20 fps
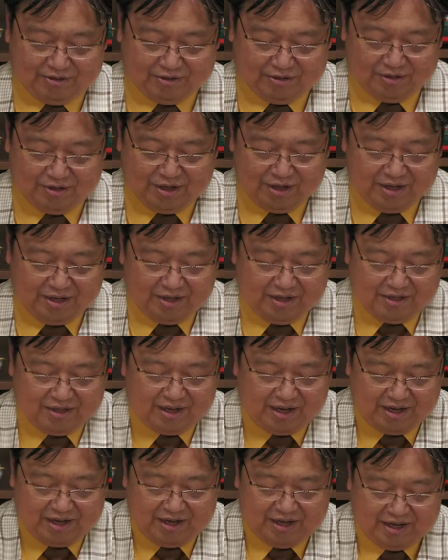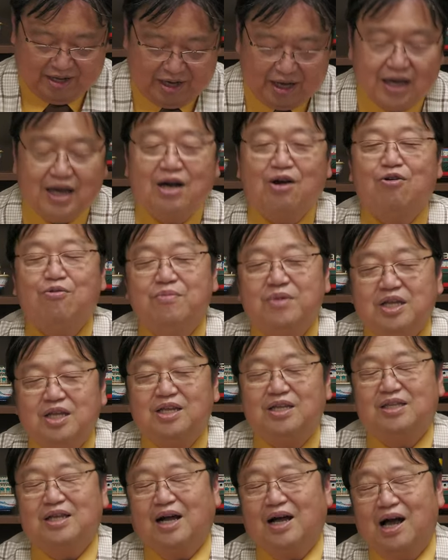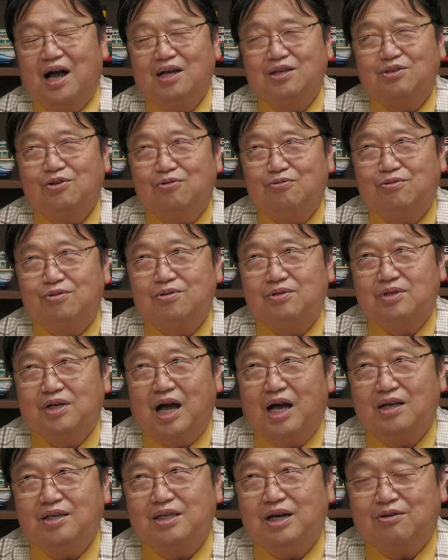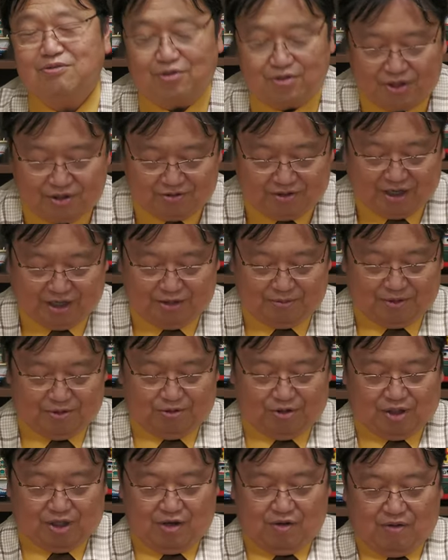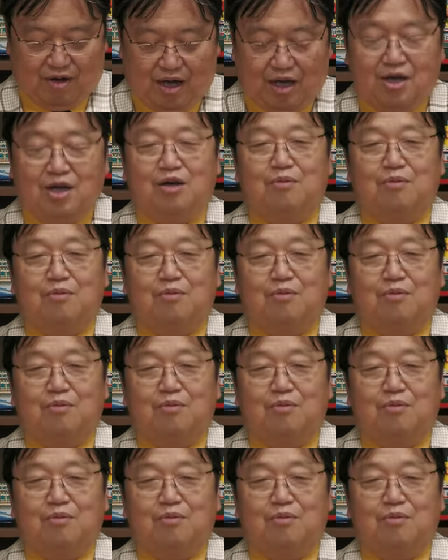功で、映画を見に行った観客観客としての立場としては、